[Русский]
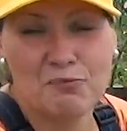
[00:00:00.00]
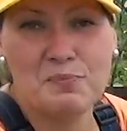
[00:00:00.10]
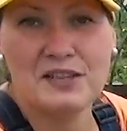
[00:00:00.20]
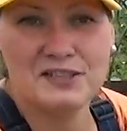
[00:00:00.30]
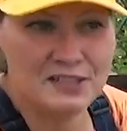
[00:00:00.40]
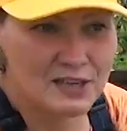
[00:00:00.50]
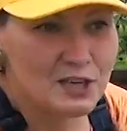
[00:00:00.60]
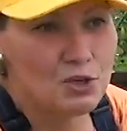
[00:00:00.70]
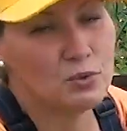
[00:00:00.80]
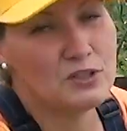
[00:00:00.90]
впереди,
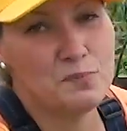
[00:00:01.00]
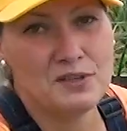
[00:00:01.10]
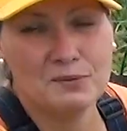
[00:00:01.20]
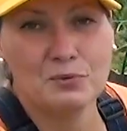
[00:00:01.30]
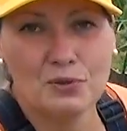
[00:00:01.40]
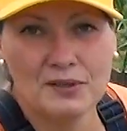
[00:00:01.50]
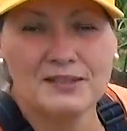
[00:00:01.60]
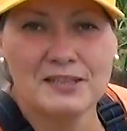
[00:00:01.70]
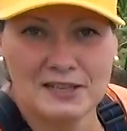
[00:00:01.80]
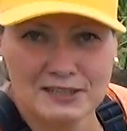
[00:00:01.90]
и у нас впереди много
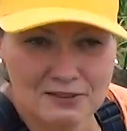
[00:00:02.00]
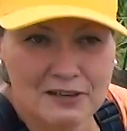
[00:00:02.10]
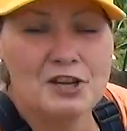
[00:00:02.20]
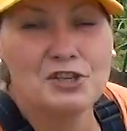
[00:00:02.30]
интересного.